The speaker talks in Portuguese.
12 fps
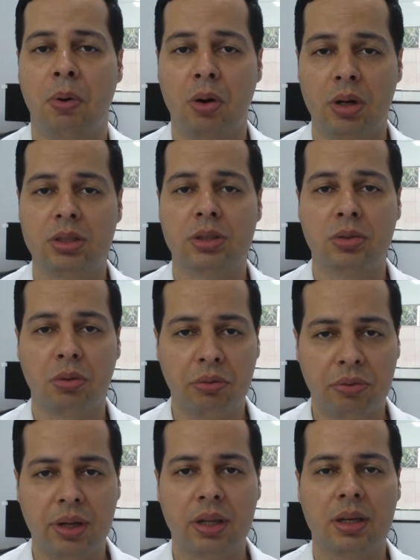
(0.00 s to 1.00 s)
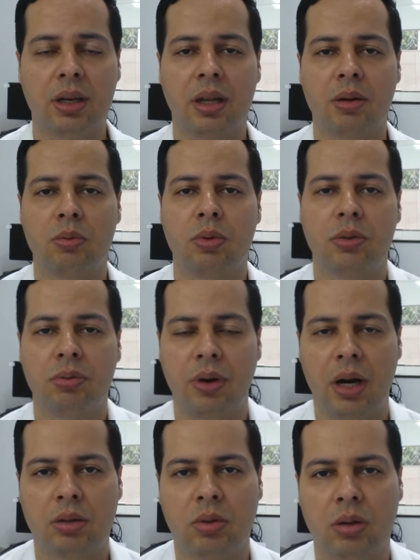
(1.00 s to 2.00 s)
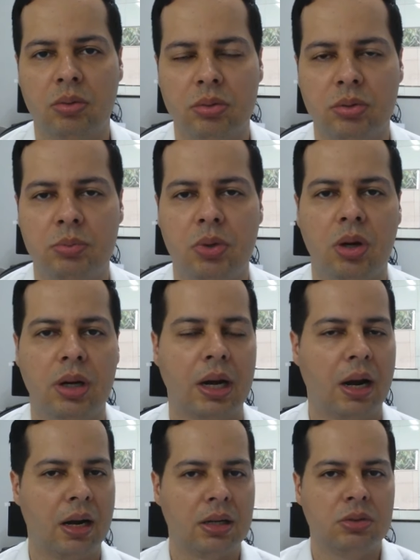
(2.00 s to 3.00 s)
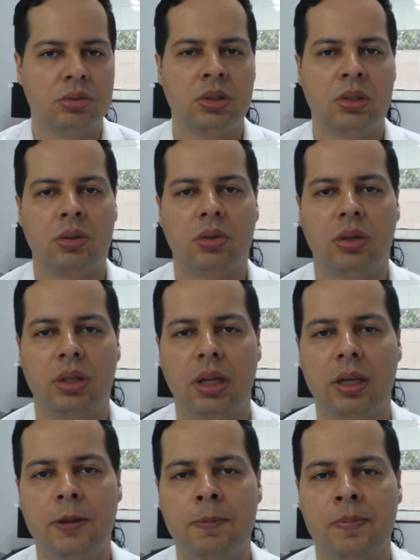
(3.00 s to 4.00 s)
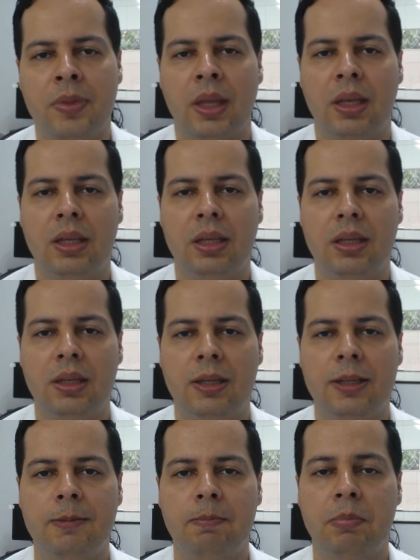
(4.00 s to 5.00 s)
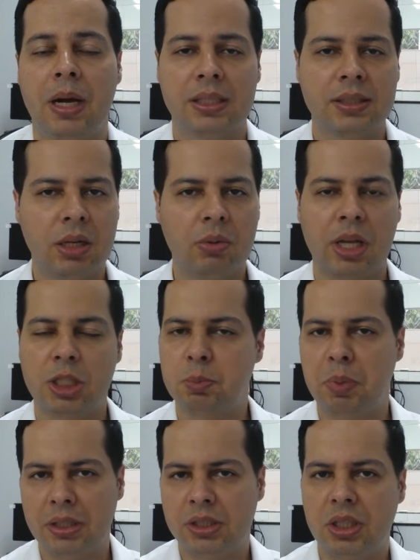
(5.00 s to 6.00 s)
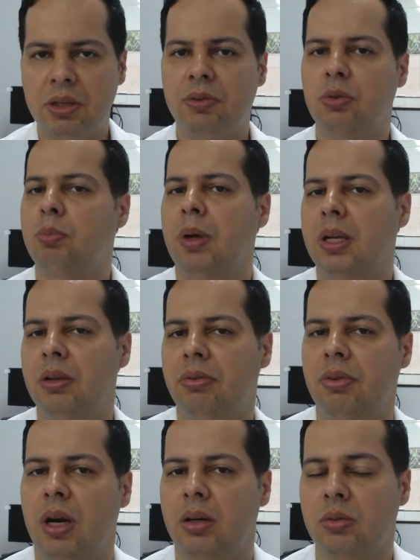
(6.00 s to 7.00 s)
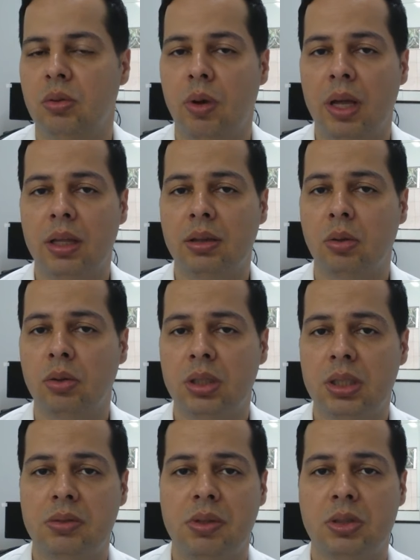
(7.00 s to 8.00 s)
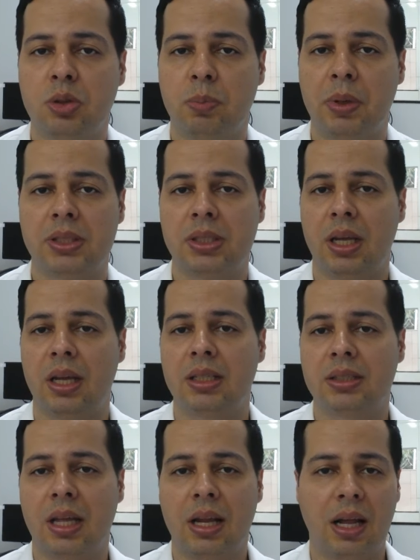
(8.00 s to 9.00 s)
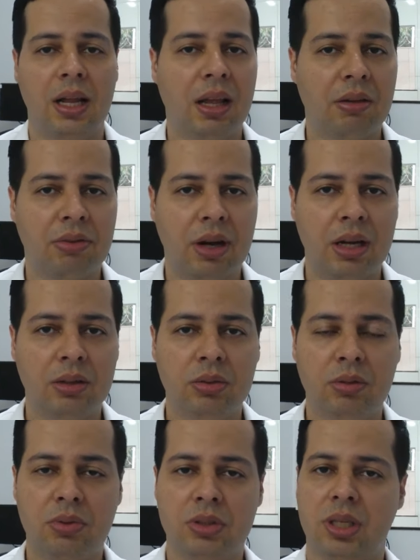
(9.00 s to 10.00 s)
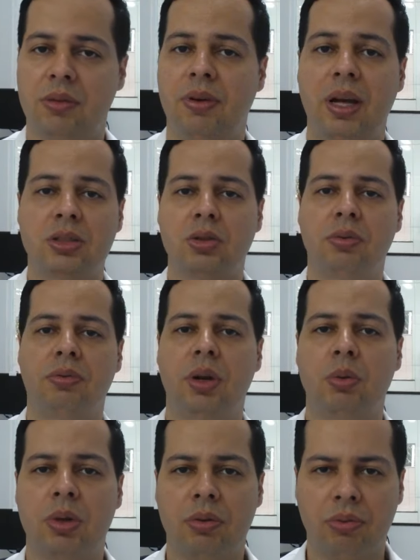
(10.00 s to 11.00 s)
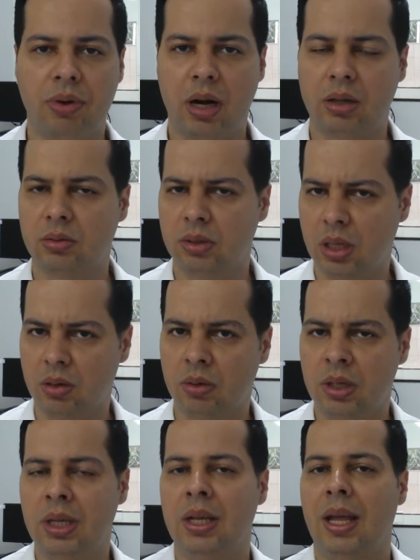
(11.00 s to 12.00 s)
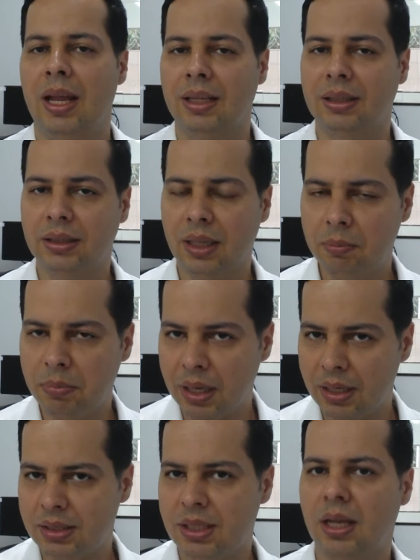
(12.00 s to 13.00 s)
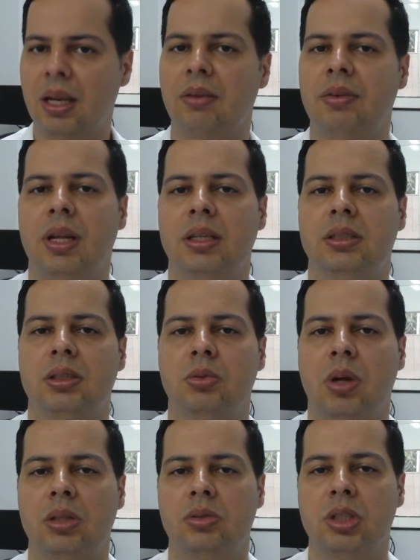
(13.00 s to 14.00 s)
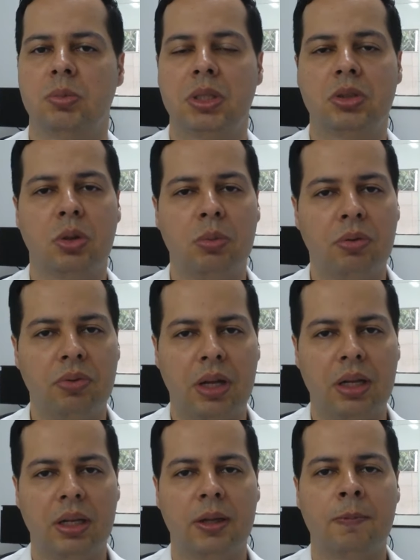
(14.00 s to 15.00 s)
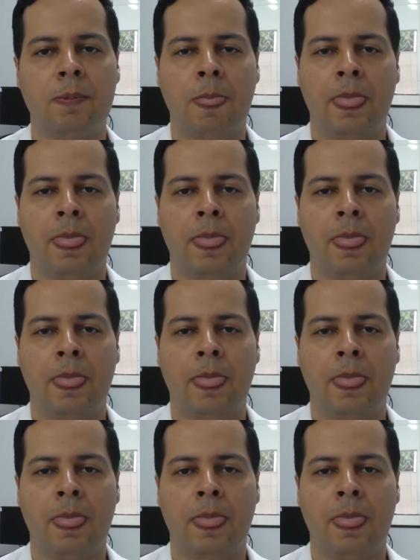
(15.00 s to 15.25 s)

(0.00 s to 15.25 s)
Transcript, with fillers: pode sofrer né, um infarto agudo do miocárdio, ok? E, mas não é específico para infarto, não é todas as vezes que o PCR estará elevado que você vai sofrer um infarto, não. Ela também se eleva nessas situações, mas como eu falei,